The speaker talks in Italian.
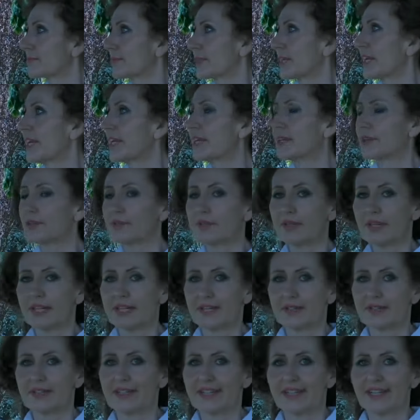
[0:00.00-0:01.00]
chi,
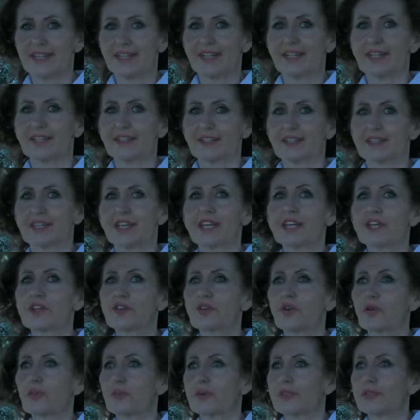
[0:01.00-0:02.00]
le, le, le, chi
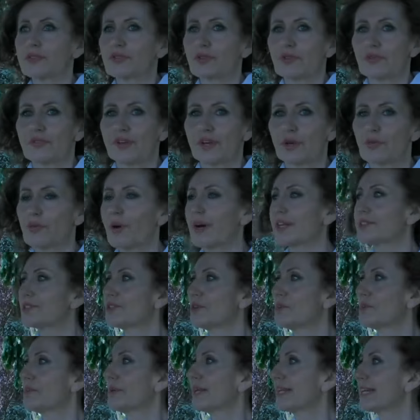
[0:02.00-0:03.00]
come, dove,
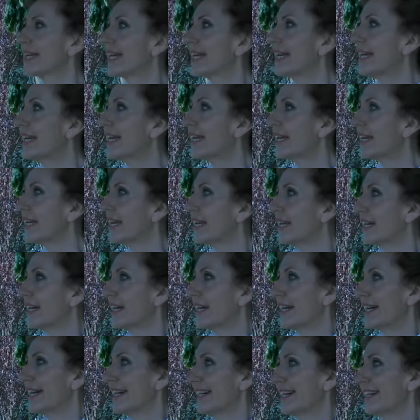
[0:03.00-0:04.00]
quando e perché
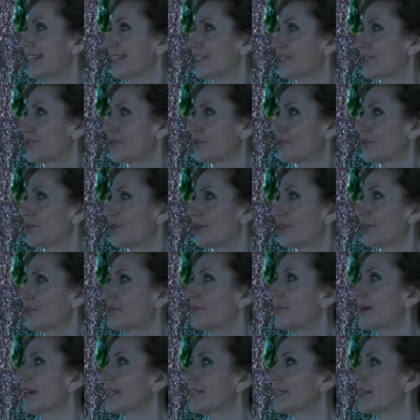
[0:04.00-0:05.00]
eh, sono le
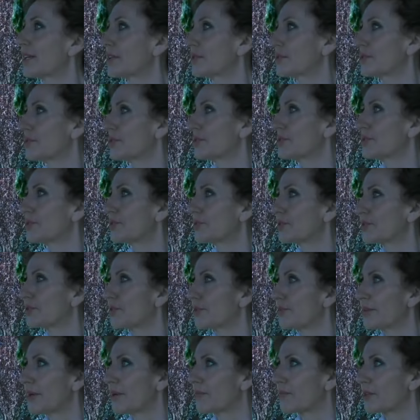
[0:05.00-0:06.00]
domande a cui noi
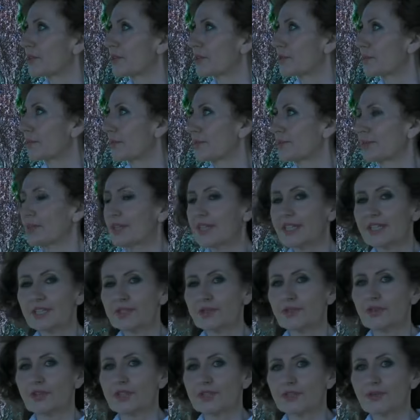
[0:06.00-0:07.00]
dobbiamo rispondere, che
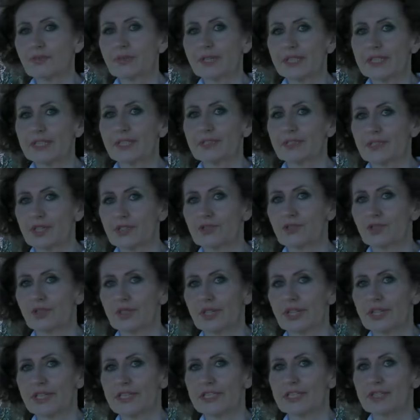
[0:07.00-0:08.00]
sono le domande del
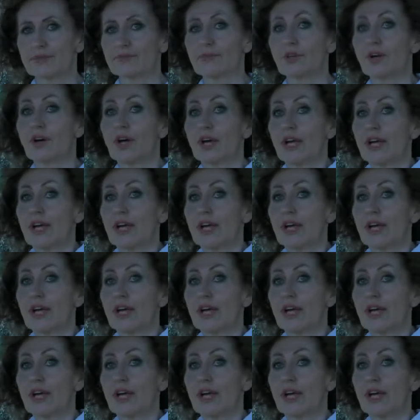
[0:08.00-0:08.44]
giornalismo.